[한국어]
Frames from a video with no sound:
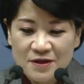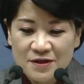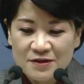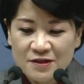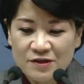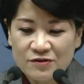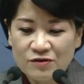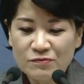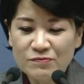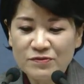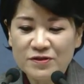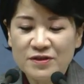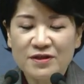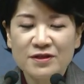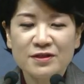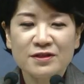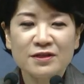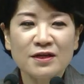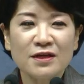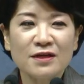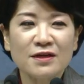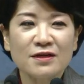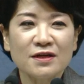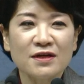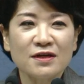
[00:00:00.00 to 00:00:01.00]
자, 여러분 이
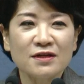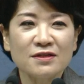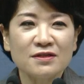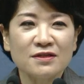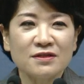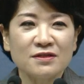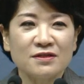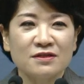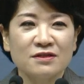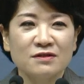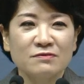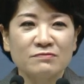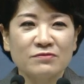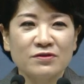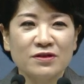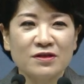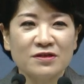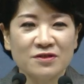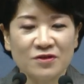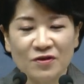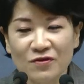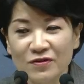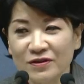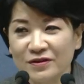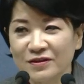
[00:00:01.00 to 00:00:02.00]
세 가지 질문에
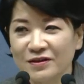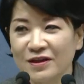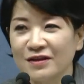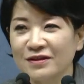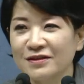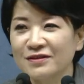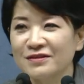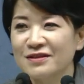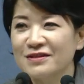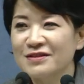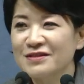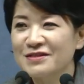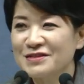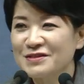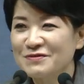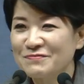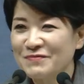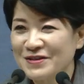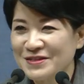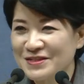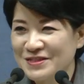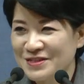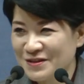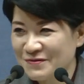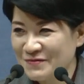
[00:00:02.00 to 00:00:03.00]
절대 흔들리지
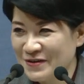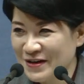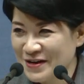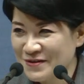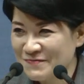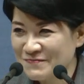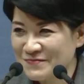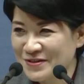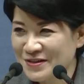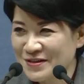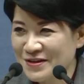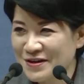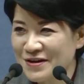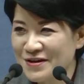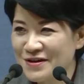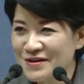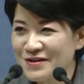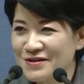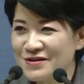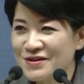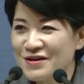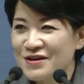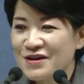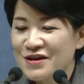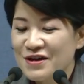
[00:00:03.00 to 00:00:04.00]
마시기
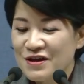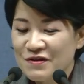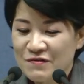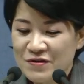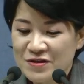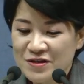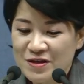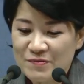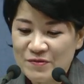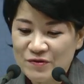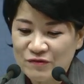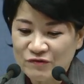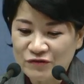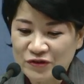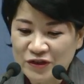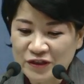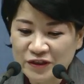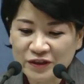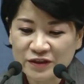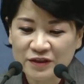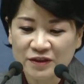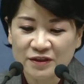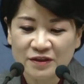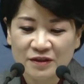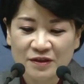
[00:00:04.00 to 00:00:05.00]
바랍니다. 왜냐하면
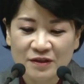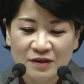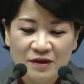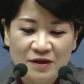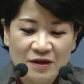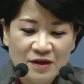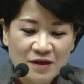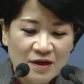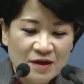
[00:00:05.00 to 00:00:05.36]
우리는